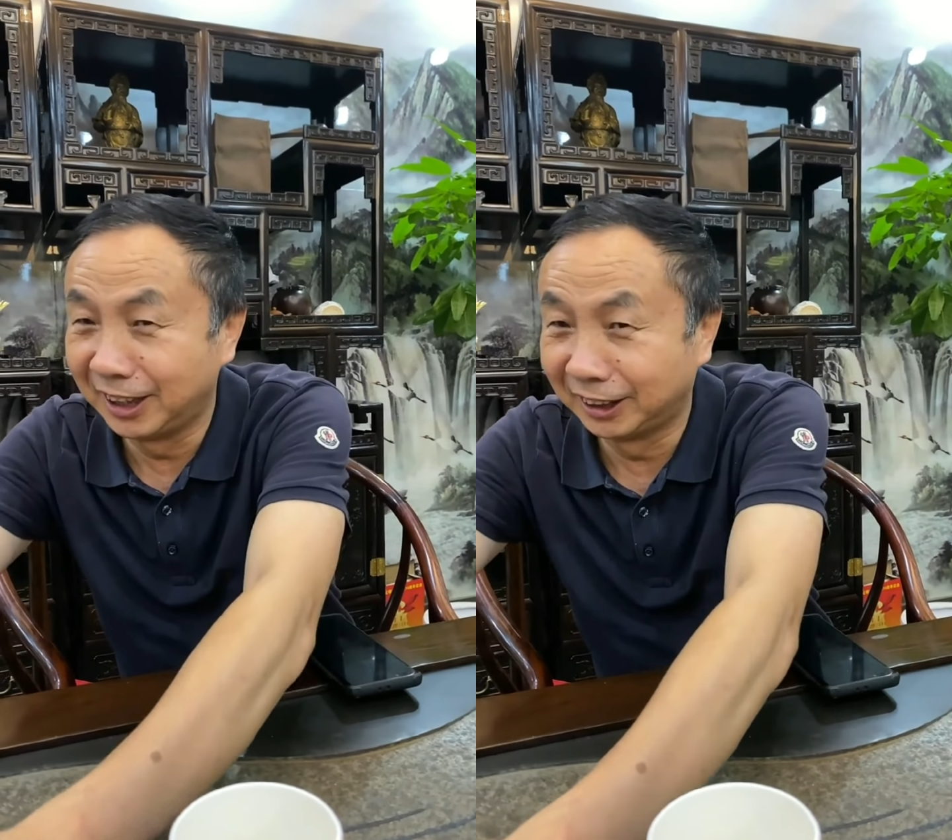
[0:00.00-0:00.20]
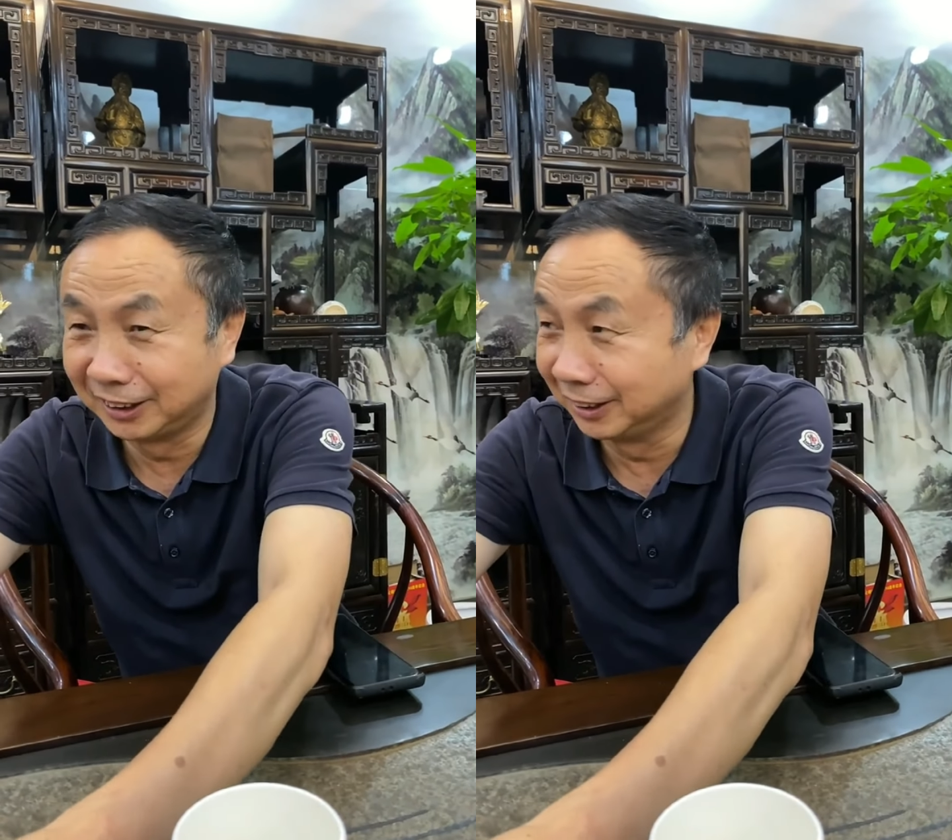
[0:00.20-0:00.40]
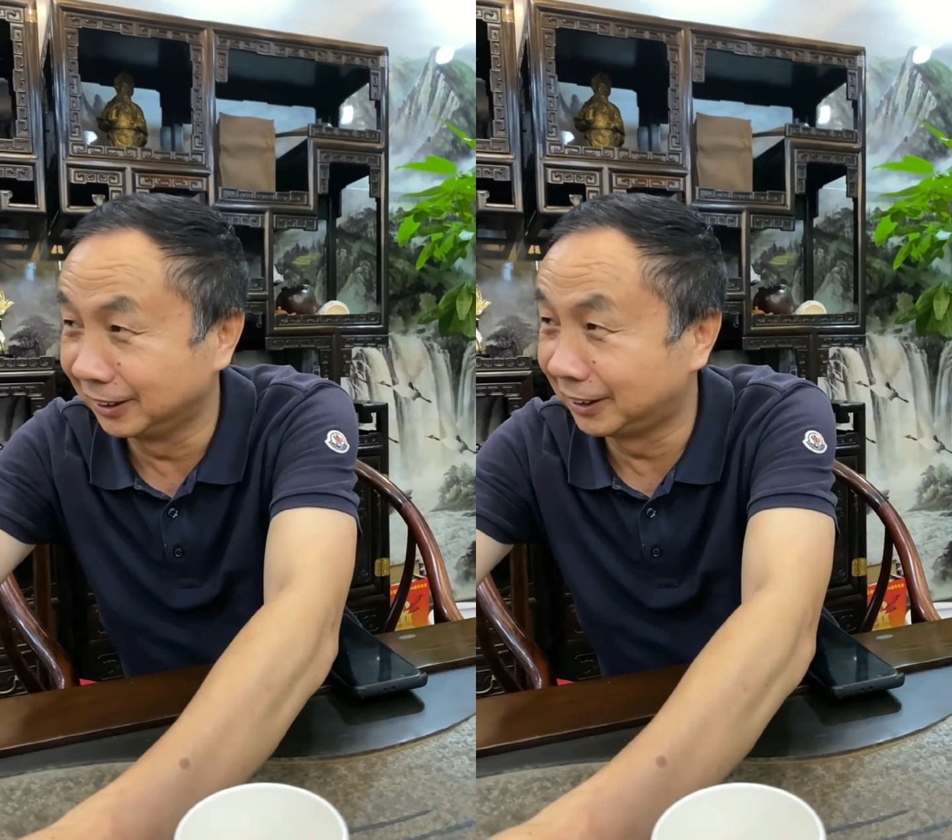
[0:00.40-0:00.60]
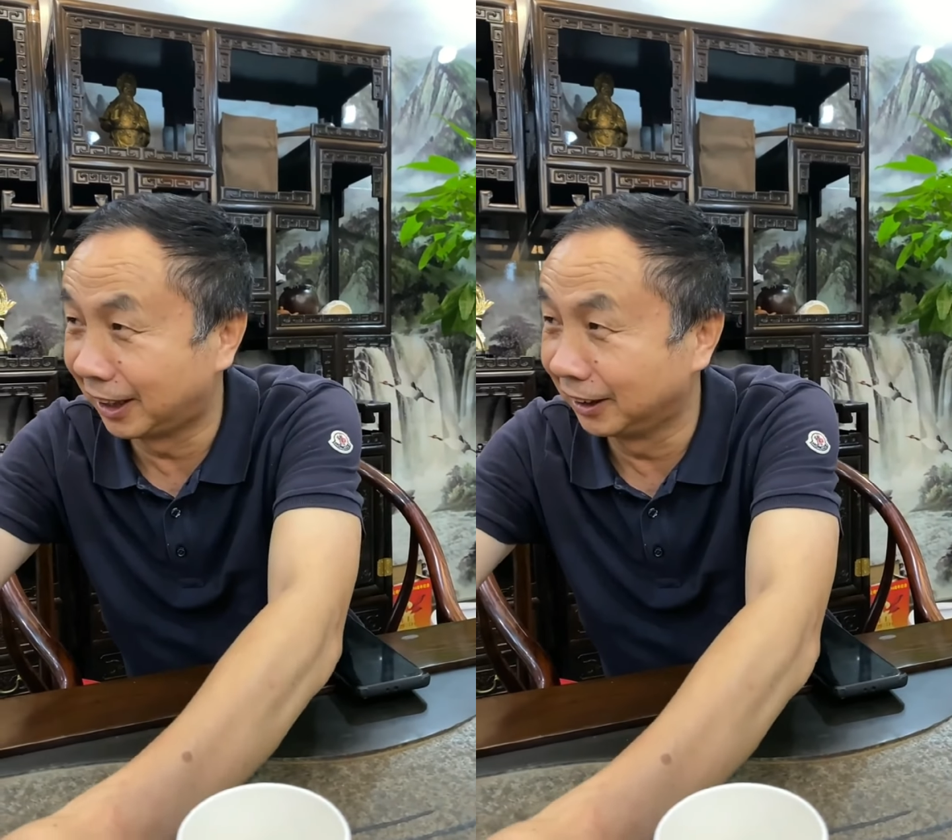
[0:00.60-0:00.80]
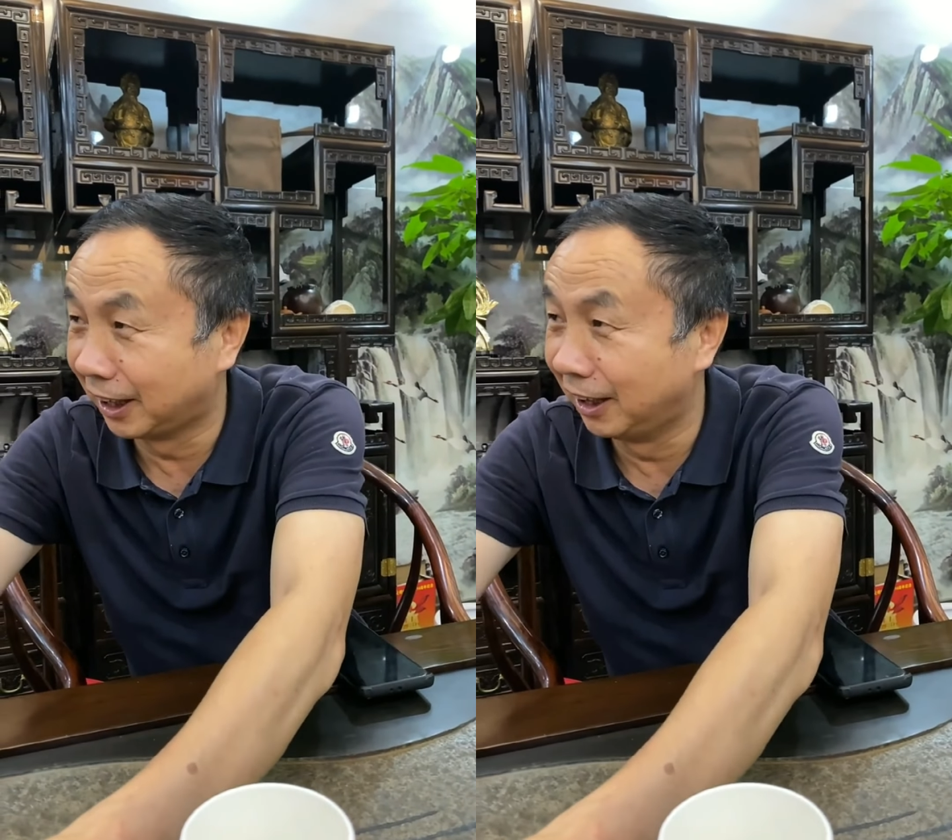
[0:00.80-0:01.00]
两只鸽子价
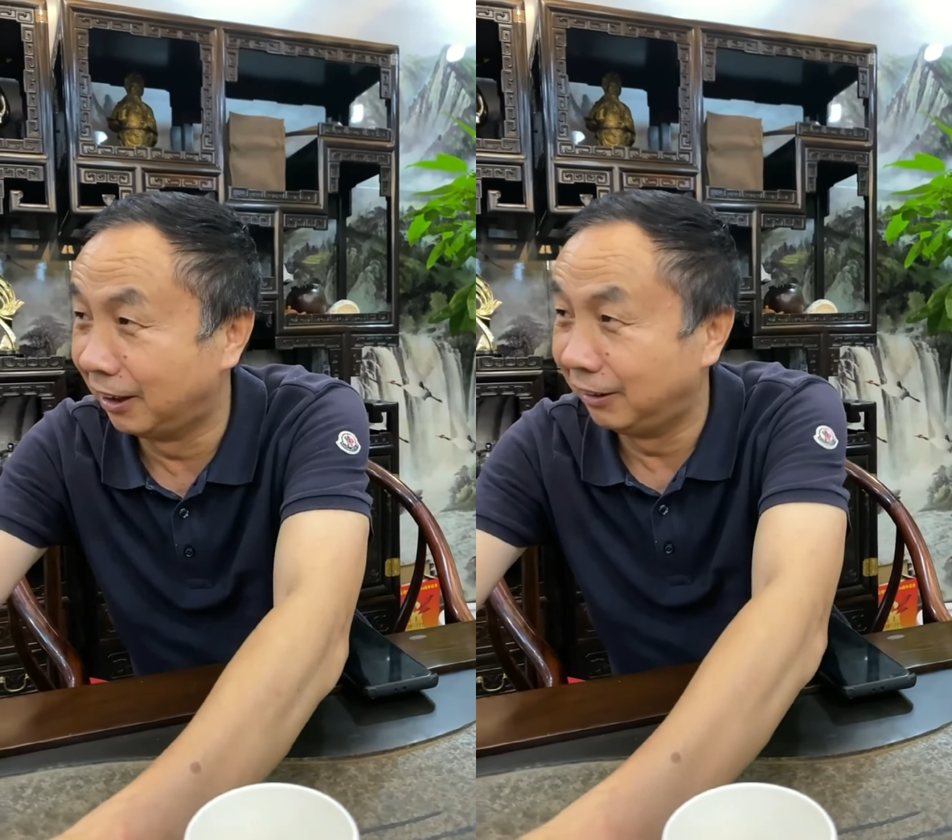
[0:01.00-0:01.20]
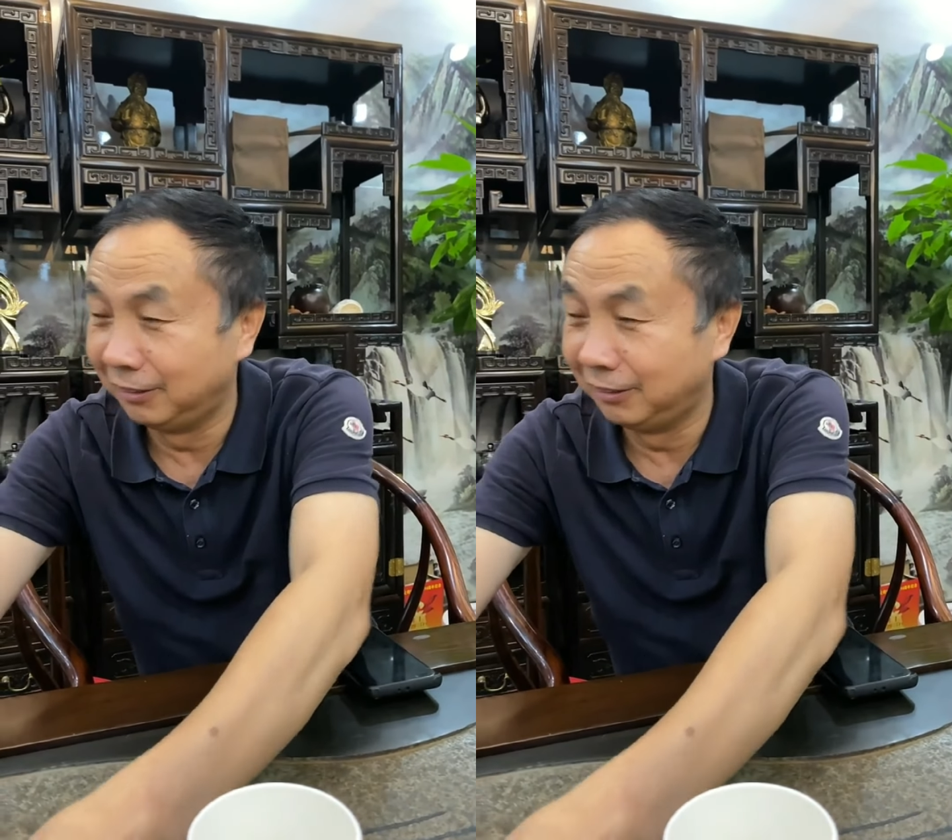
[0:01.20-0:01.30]
格谈好，